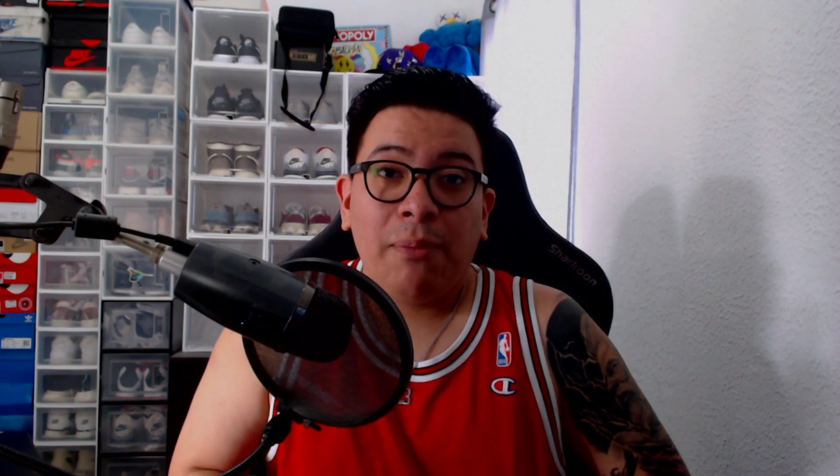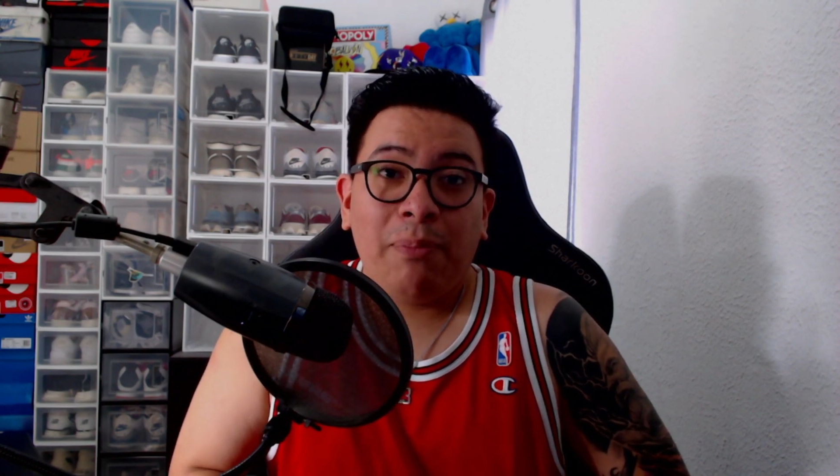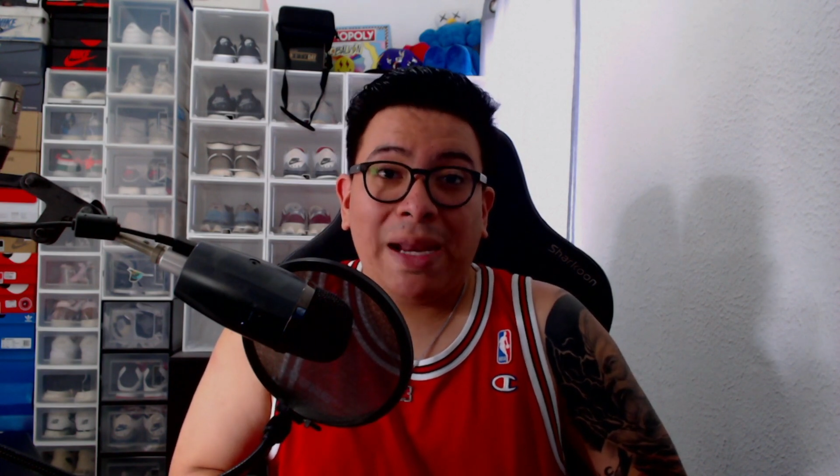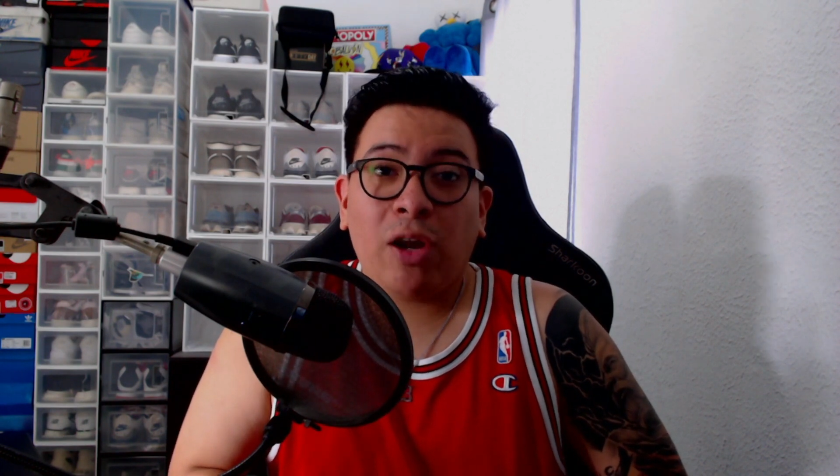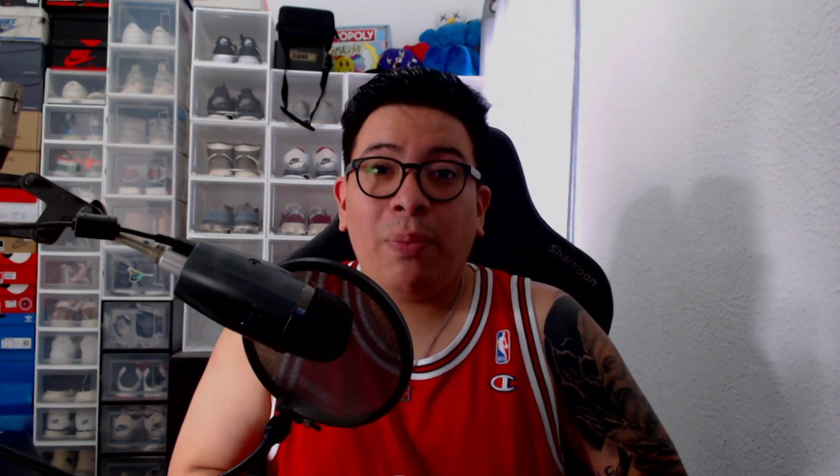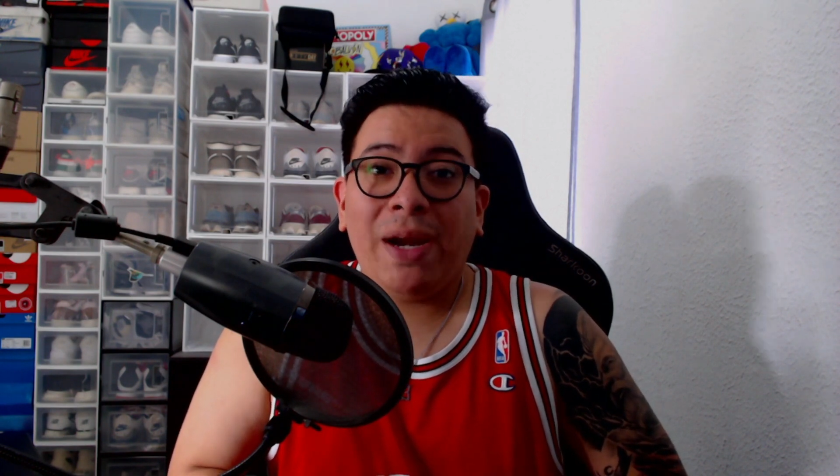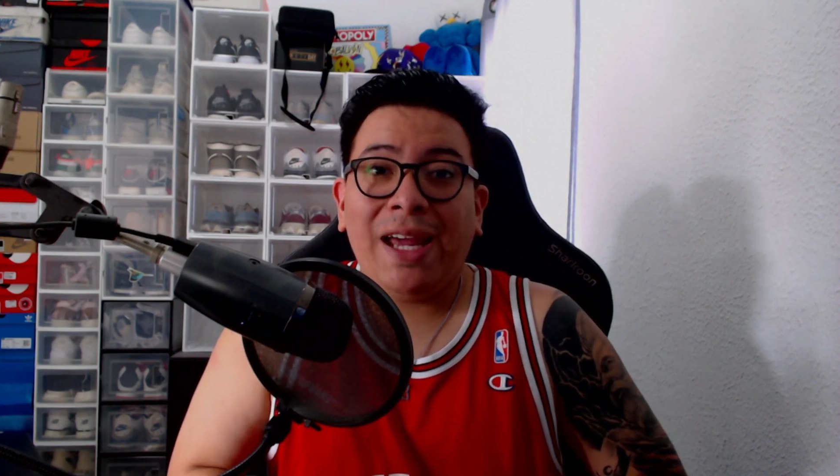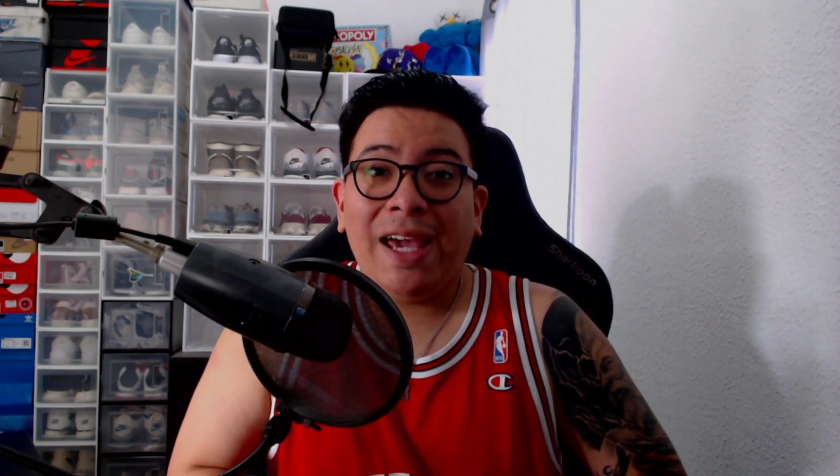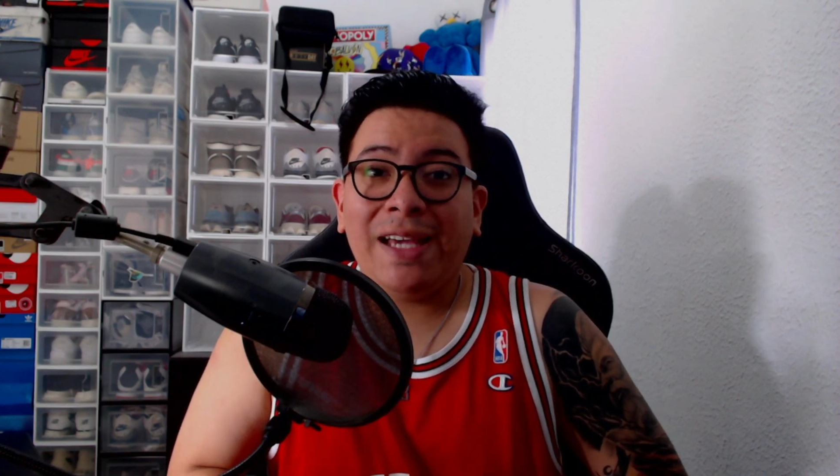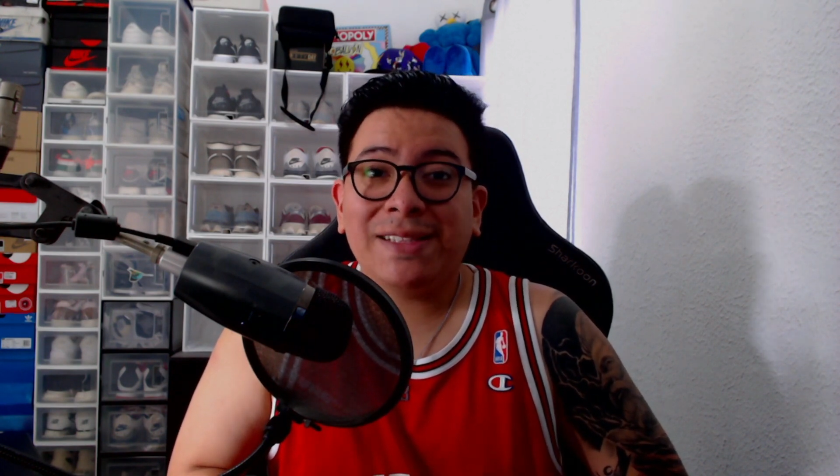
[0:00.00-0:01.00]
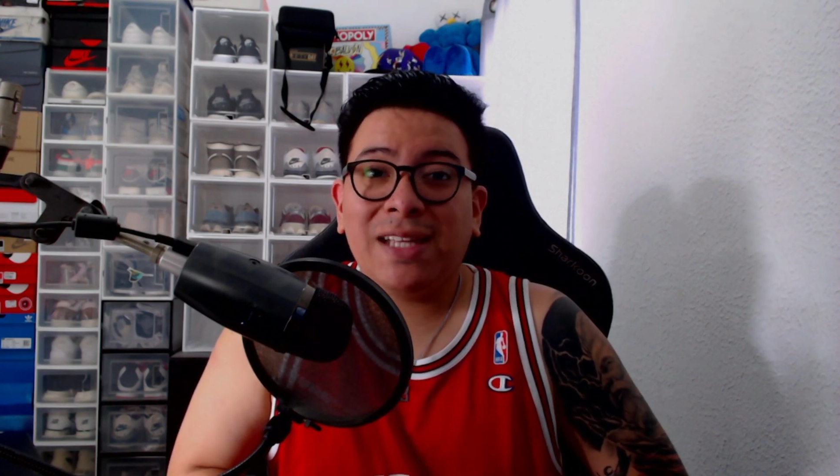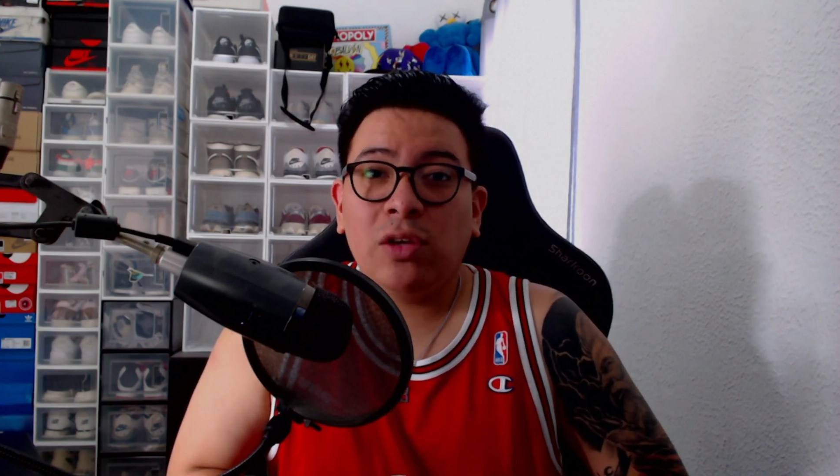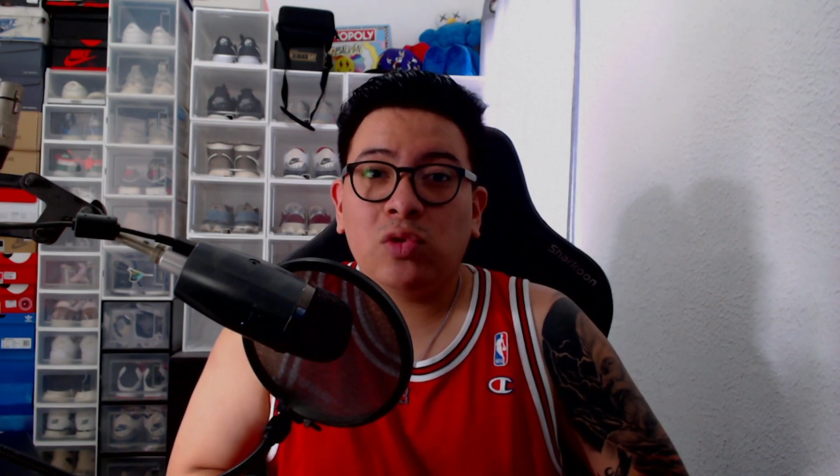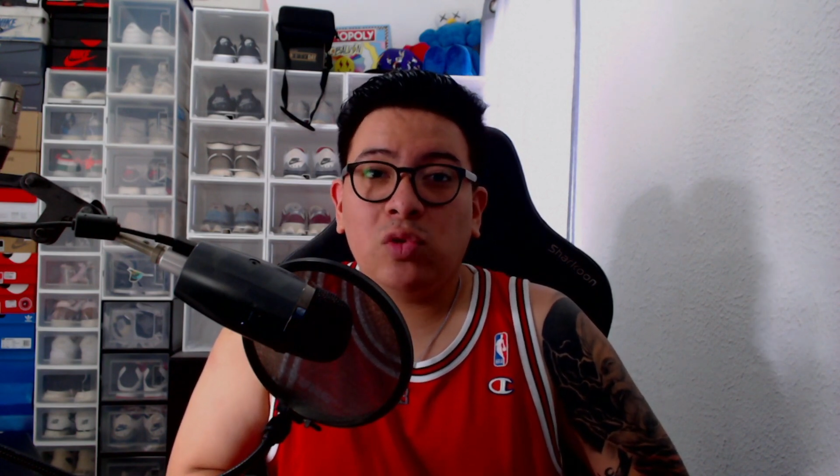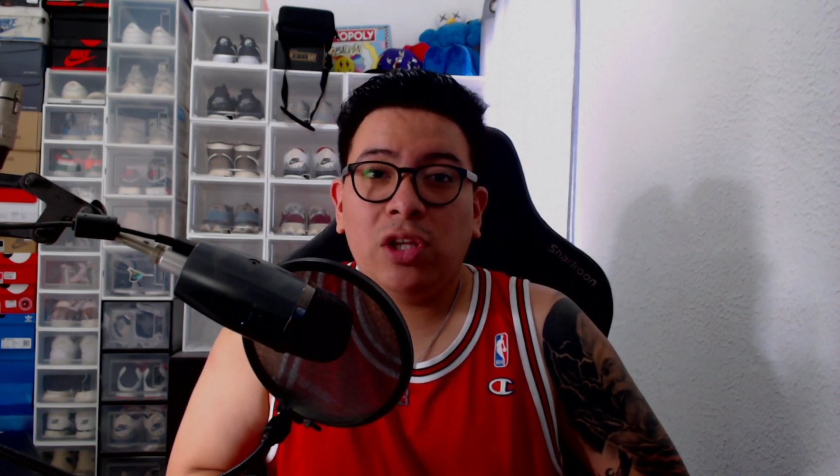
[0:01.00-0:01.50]
Para comprar en
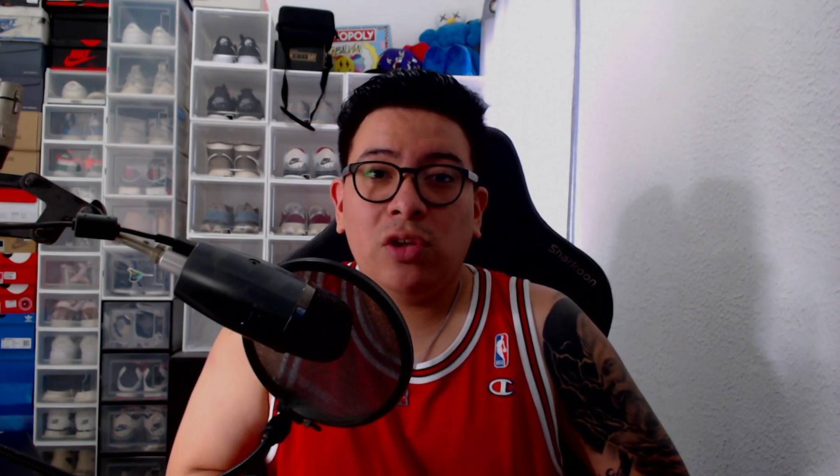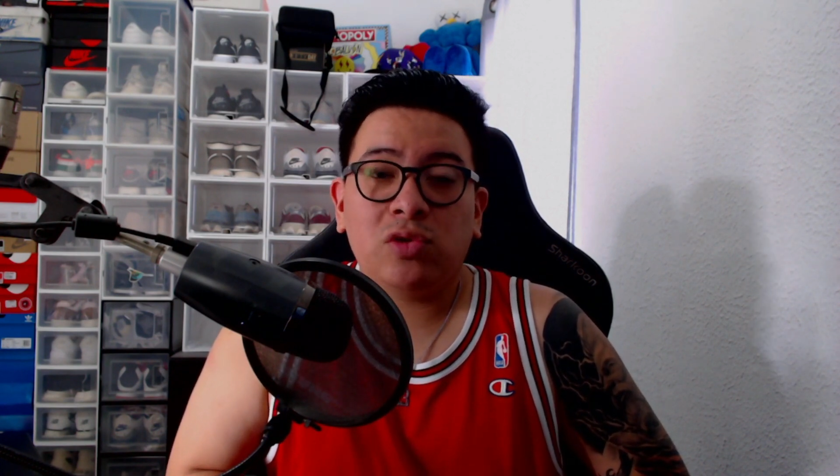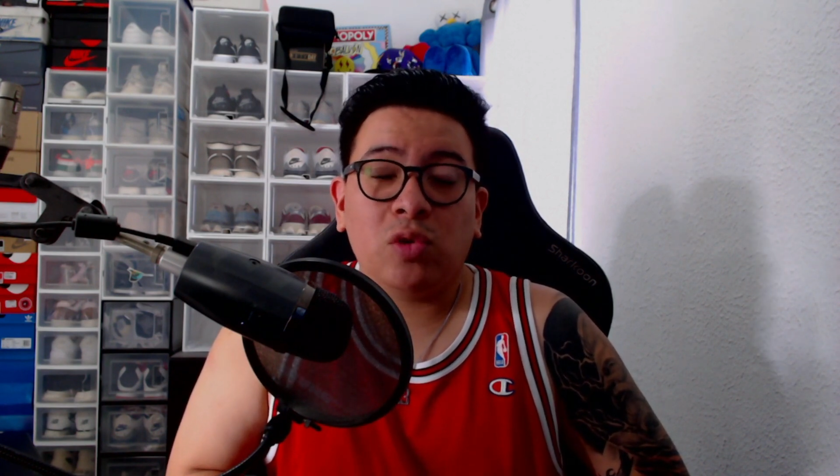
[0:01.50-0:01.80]
Estados Unidos